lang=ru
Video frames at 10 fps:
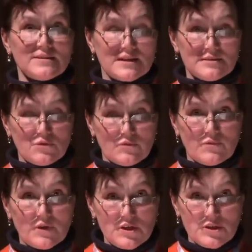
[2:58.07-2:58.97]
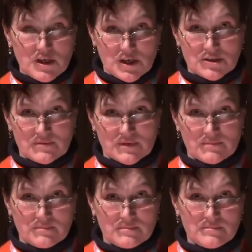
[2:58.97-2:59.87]
со слов величайшего
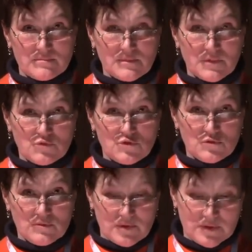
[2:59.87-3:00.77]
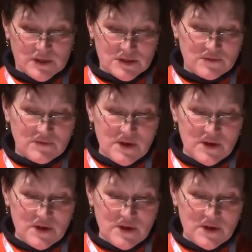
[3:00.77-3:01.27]
ученого нашего